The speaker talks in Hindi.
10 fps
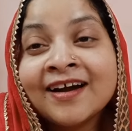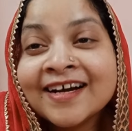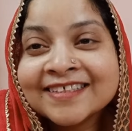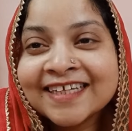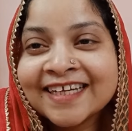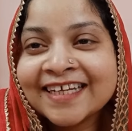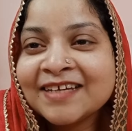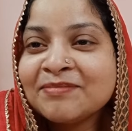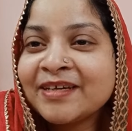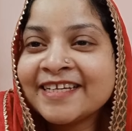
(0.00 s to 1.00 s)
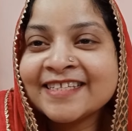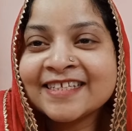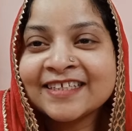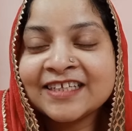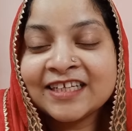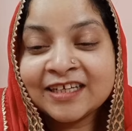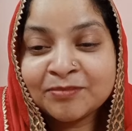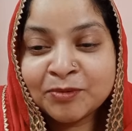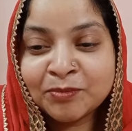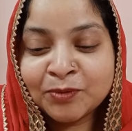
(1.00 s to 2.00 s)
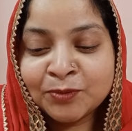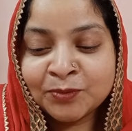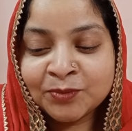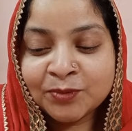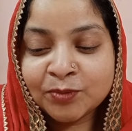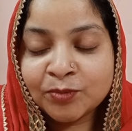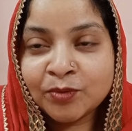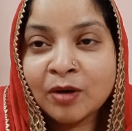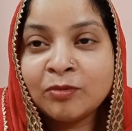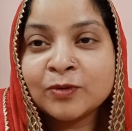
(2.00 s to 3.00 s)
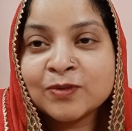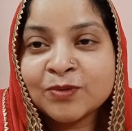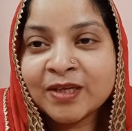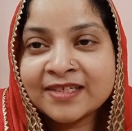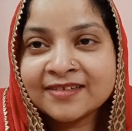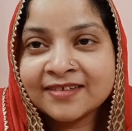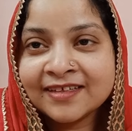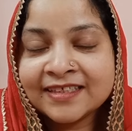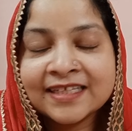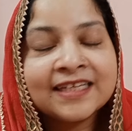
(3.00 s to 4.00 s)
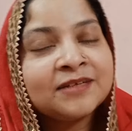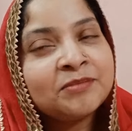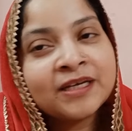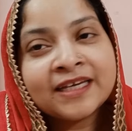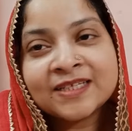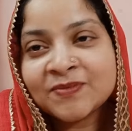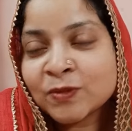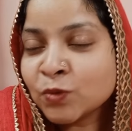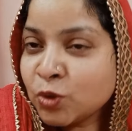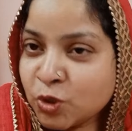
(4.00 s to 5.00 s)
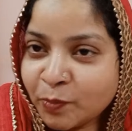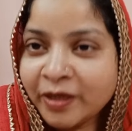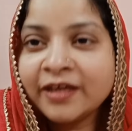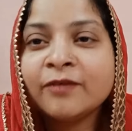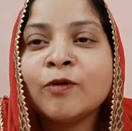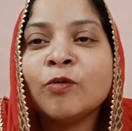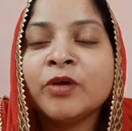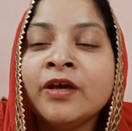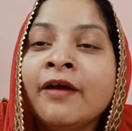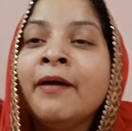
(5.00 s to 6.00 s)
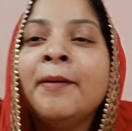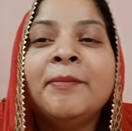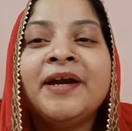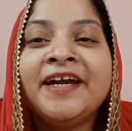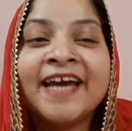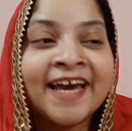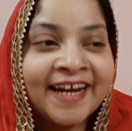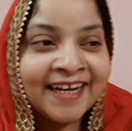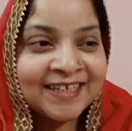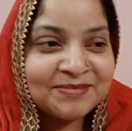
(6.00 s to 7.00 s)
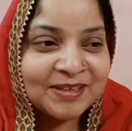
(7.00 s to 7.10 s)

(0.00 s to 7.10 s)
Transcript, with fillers: कहाँ जा रहे हैं मैं गैस करने के लिए आपको बोलूँ तो आप लोग ज़रूर गैस कर लीजिएगा लेकिन मैं गैस वैस कुछ भी नहीं करवाऊँगी मैं डायरेक्ट